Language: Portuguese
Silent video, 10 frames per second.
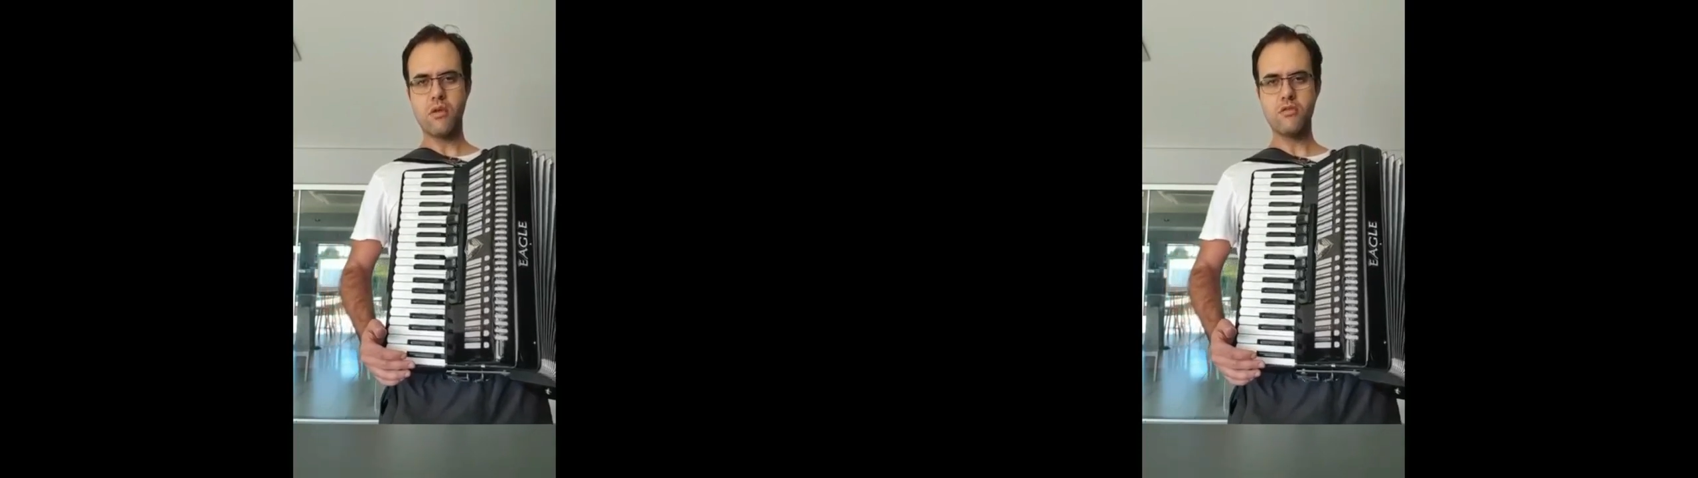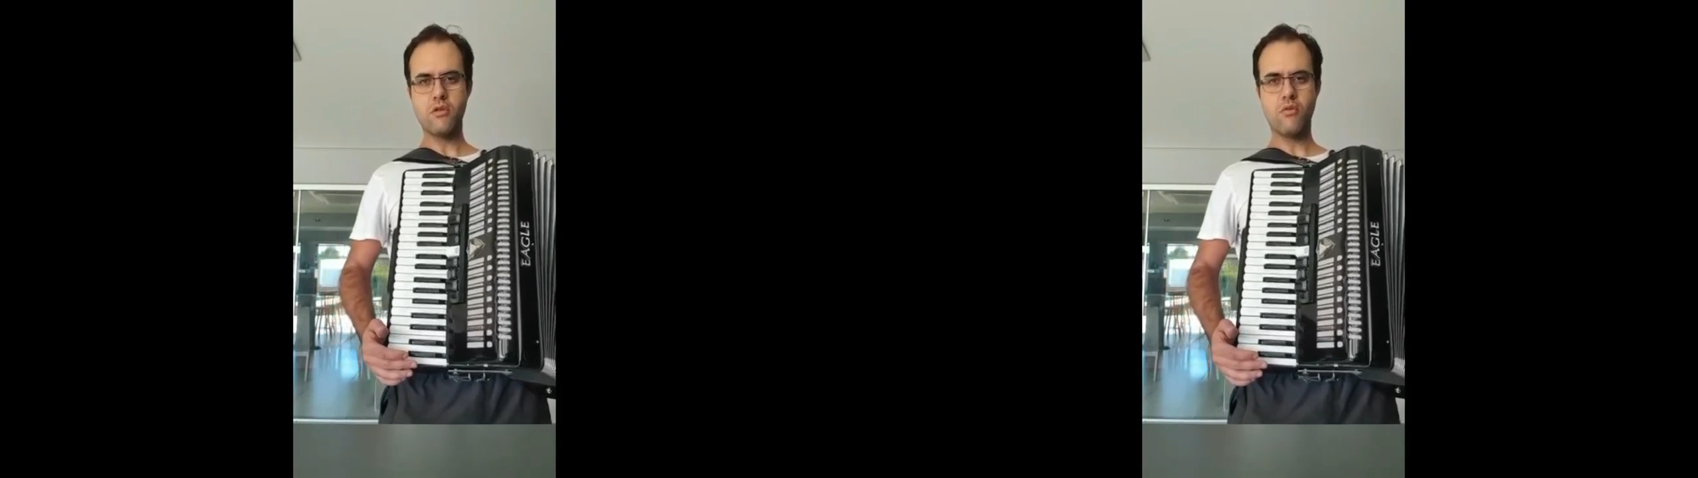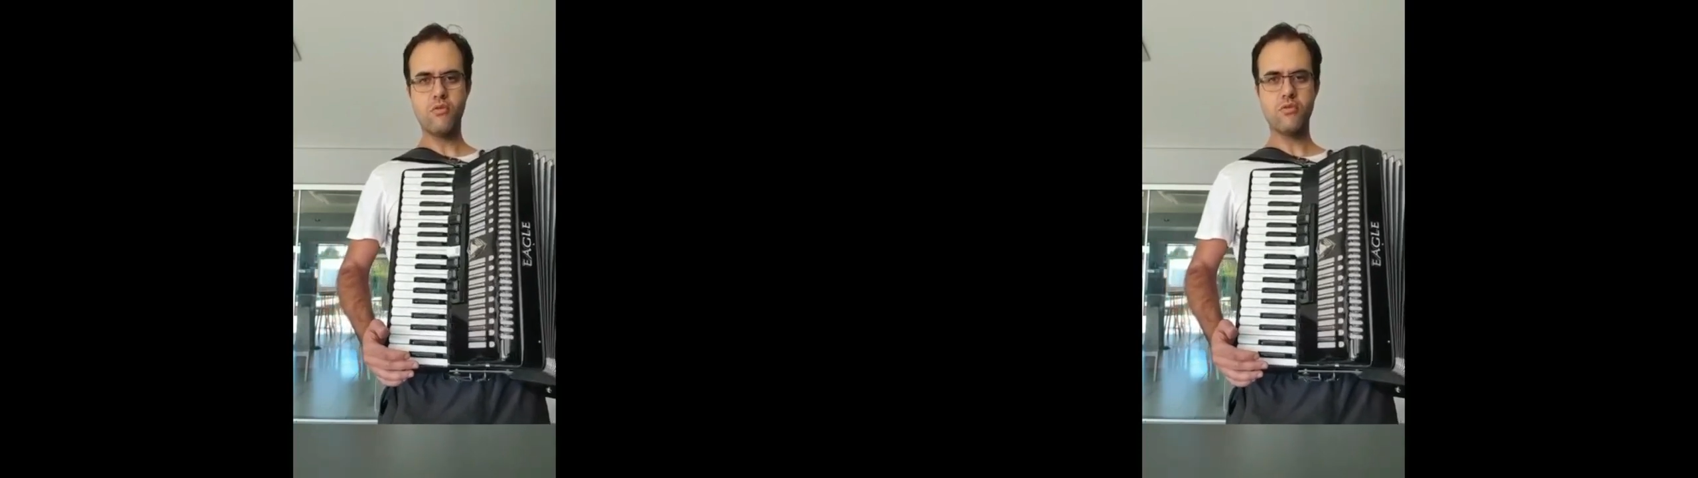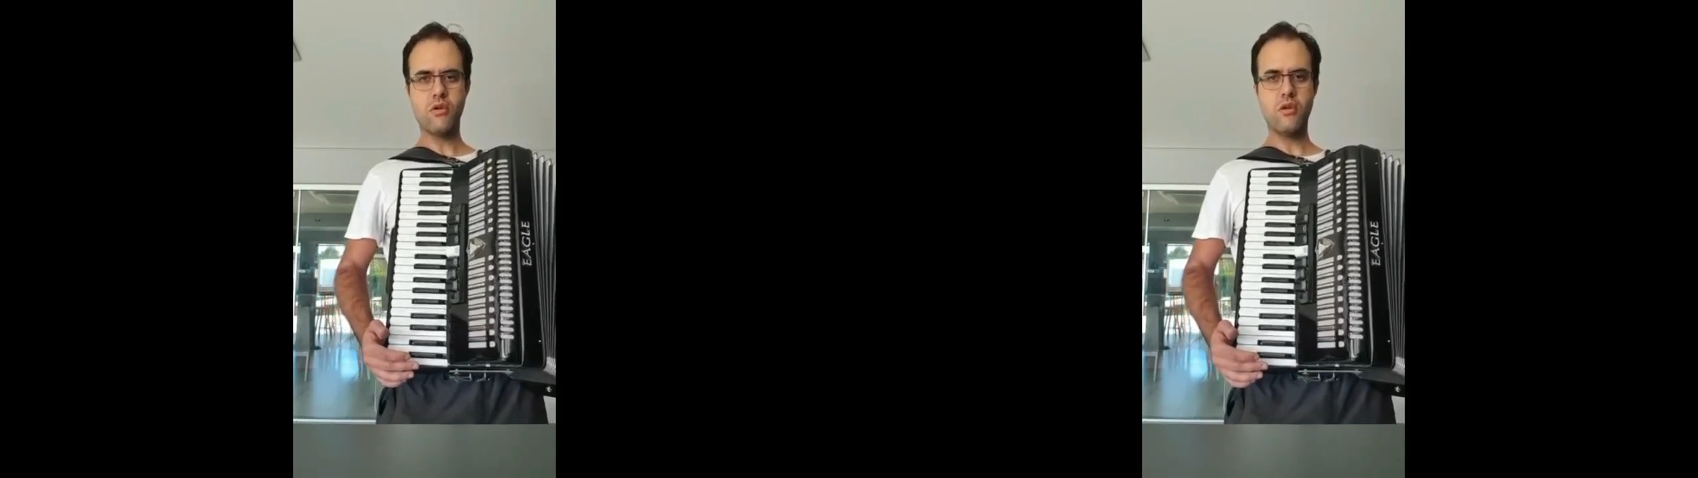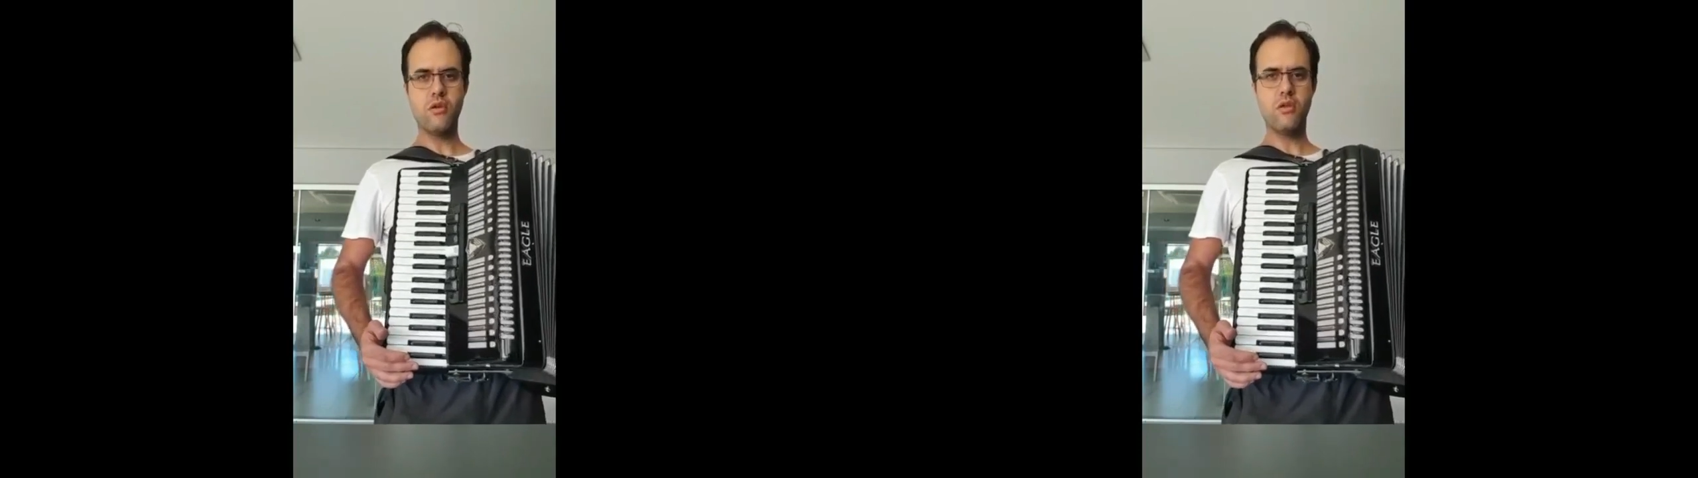esse
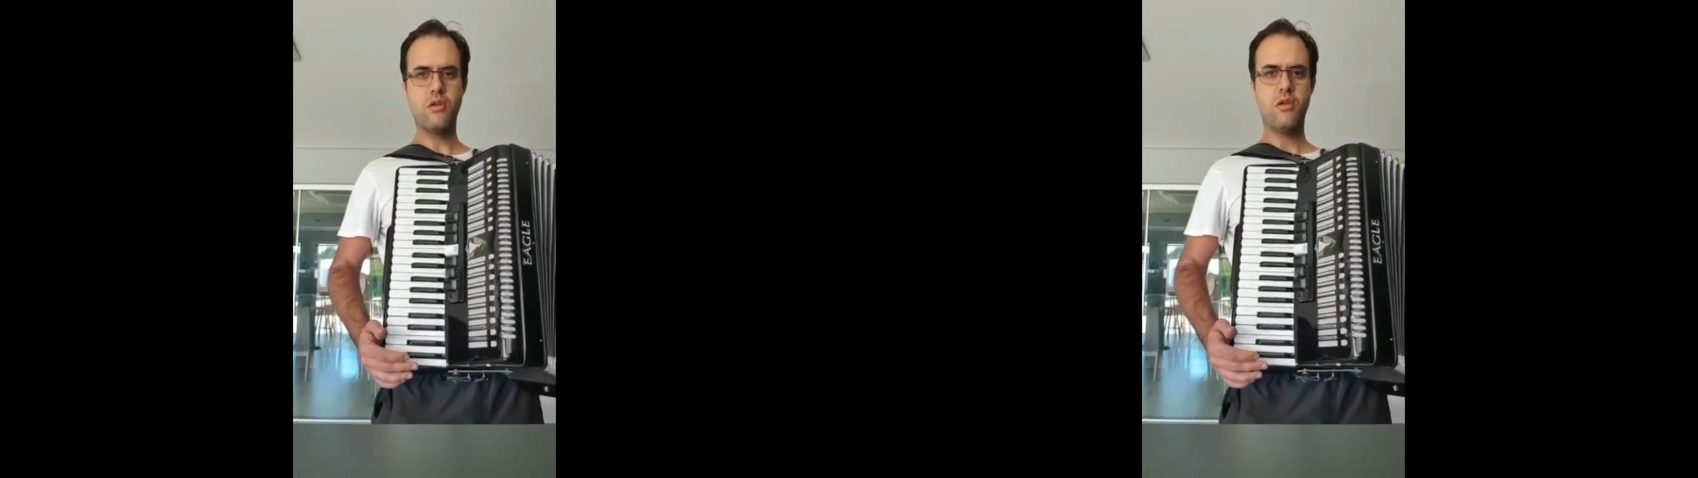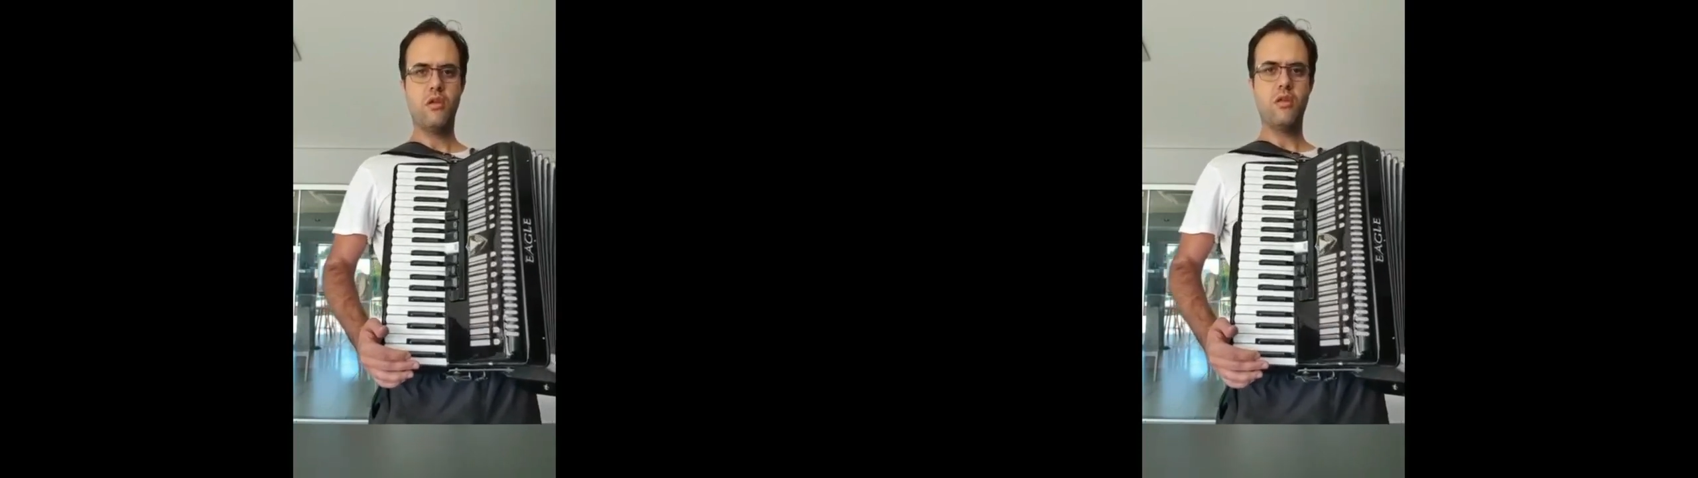curso aí